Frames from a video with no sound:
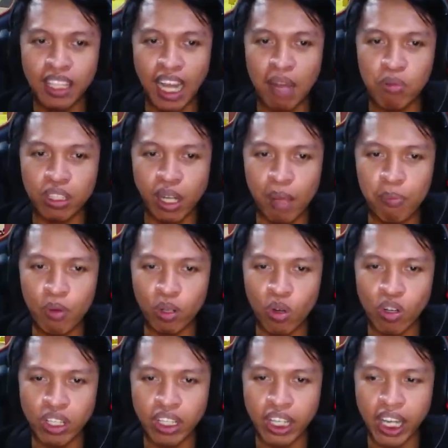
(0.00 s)
telepon telepon
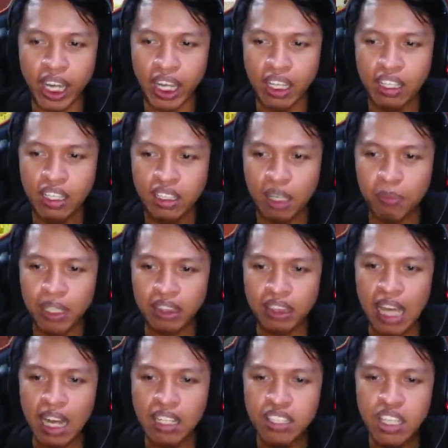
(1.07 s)
oke.
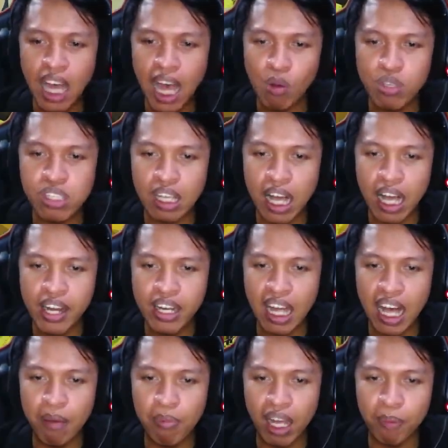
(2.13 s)
Terpental, jauh sekali
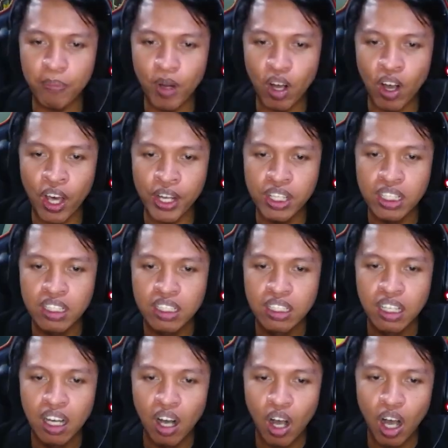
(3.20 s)
nabrak pohon.
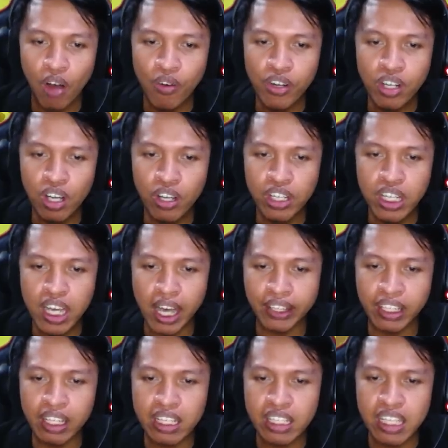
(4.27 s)
Oh no,
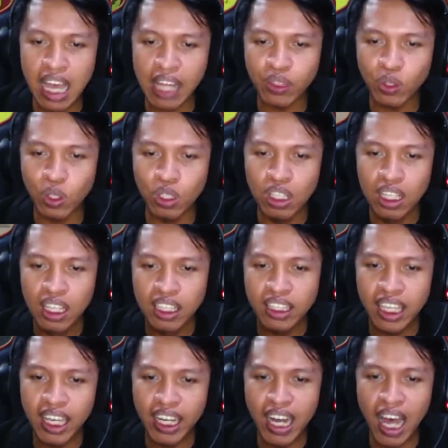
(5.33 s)
dia terjatuh.
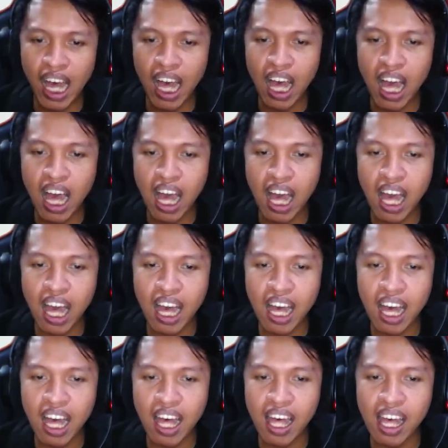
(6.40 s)

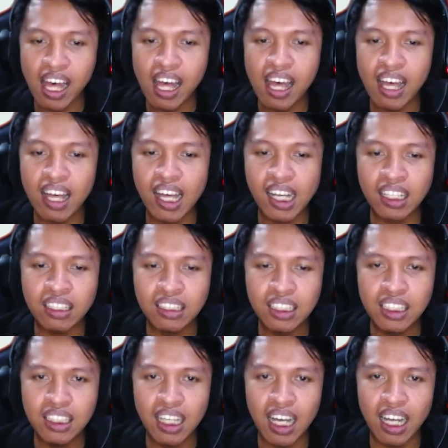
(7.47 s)
Tidak,
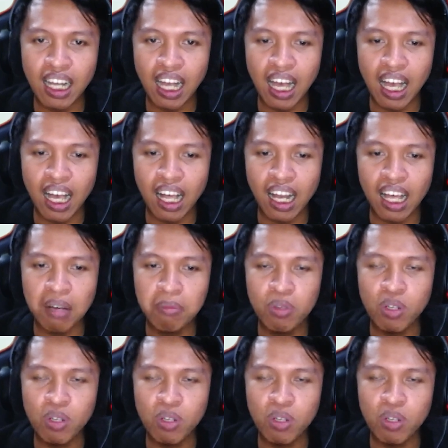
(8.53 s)
dia kalah